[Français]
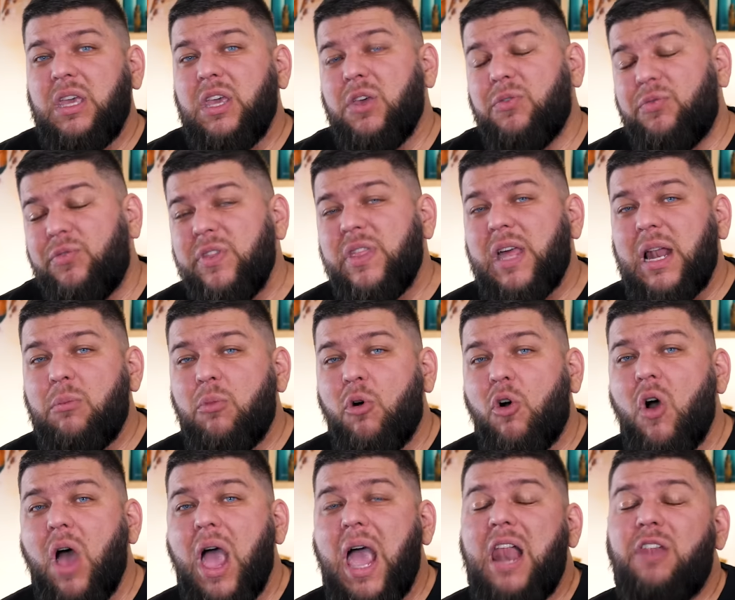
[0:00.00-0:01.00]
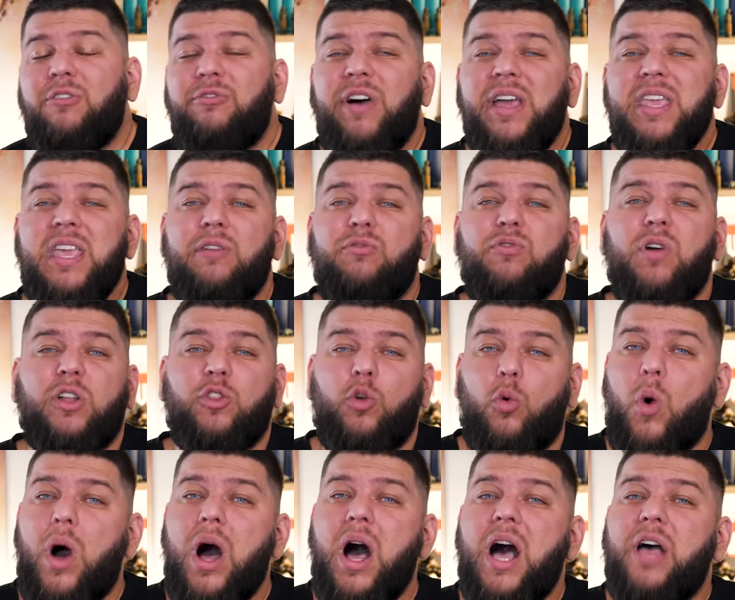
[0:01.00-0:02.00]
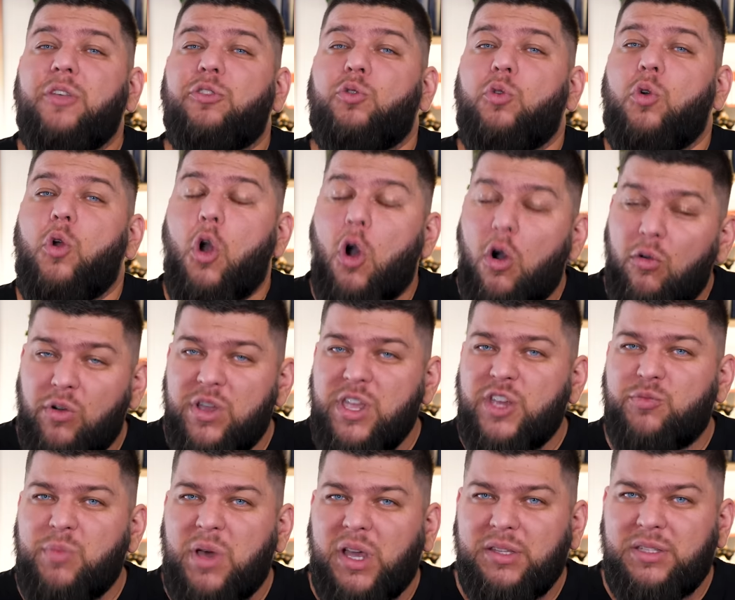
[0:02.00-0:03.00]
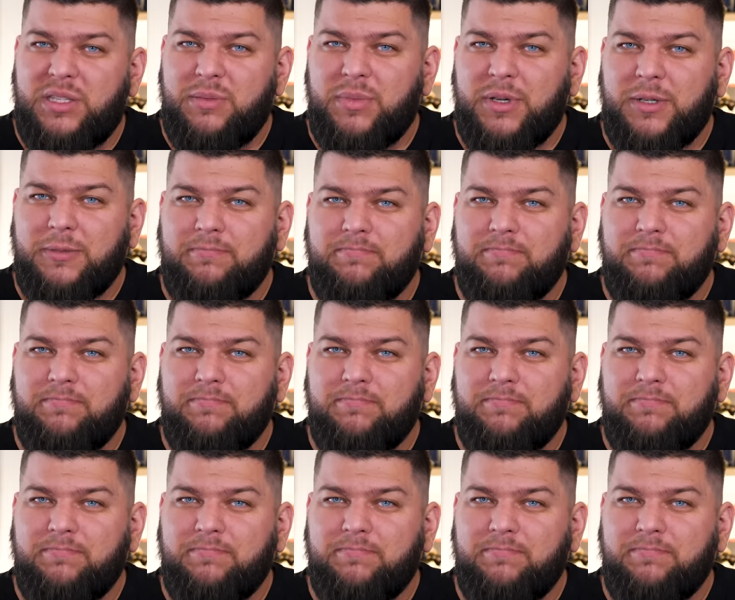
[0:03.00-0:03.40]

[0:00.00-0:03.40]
et finalement, elle va y avoir droit à son grand voyage maritime.